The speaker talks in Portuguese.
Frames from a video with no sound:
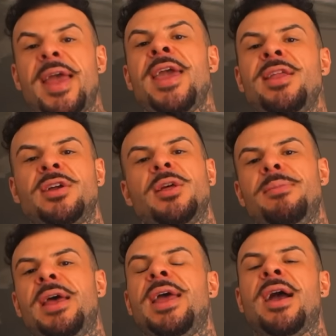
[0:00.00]
Tender hambúrguer
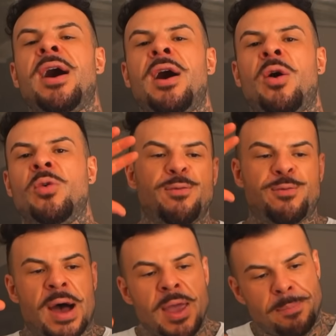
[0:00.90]
também é legal.
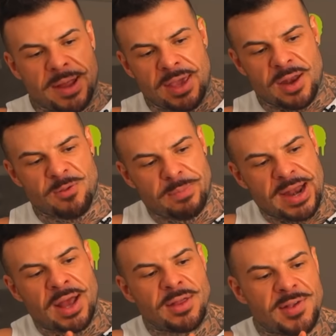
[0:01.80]
Vai para aquelas
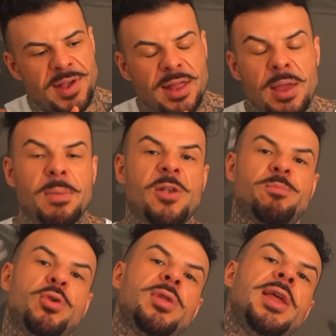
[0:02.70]
paradas que tem mais
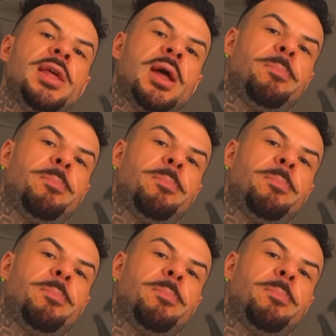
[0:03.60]
proteína.